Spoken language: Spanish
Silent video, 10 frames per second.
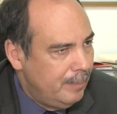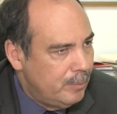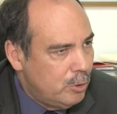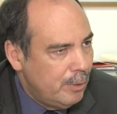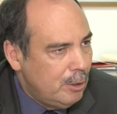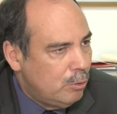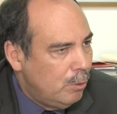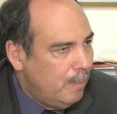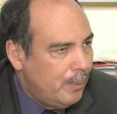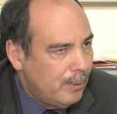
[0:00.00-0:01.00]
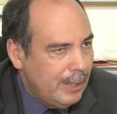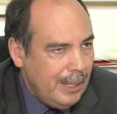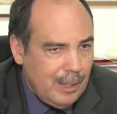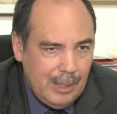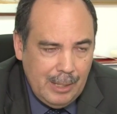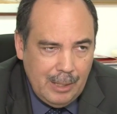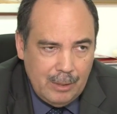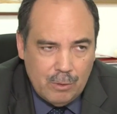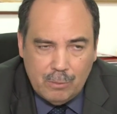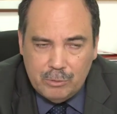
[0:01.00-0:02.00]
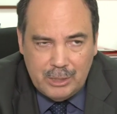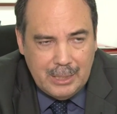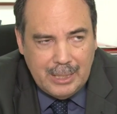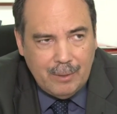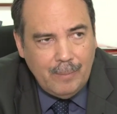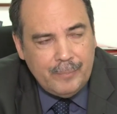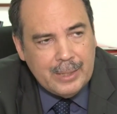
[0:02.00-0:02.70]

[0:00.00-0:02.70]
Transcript: sobre todo porque eh, yo considero